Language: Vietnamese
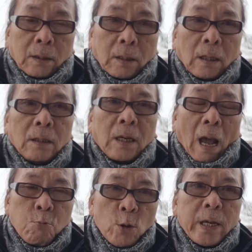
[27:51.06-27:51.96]
từ
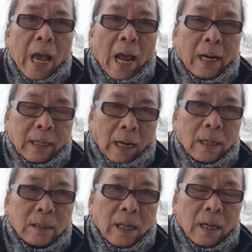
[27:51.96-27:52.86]
các quốc gia đã
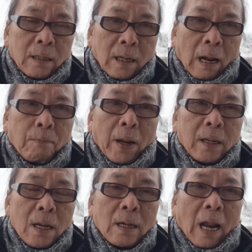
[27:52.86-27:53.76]
lên tiếng đặc
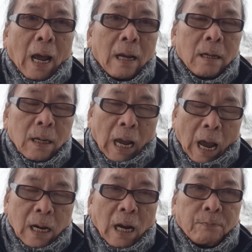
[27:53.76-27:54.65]
biệt nhất là
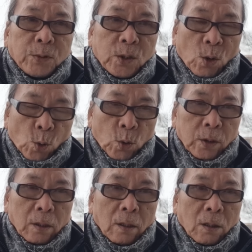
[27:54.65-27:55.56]
Ả Rập Xê Út
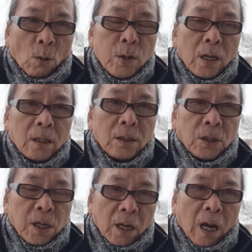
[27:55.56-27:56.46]
cũng như
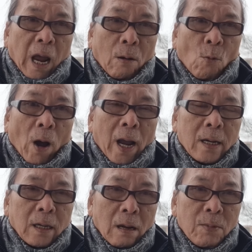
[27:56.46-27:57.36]
việc hàng hóa
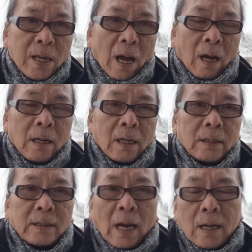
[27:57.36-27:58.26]
ngay bây giờ
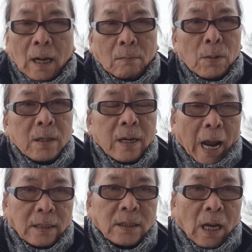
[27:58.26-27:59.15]
tăng ở mức
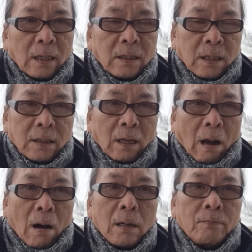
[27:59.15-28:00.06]
đáng sợ chưa từng
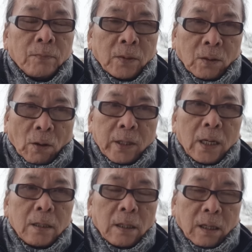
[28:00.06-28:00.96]
có nói
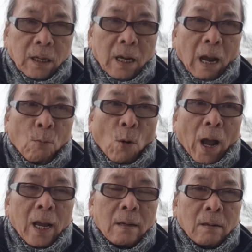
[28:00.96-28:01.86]
đến việc hàng
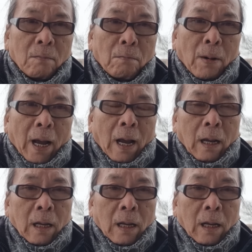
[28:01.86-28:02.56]
hóa mà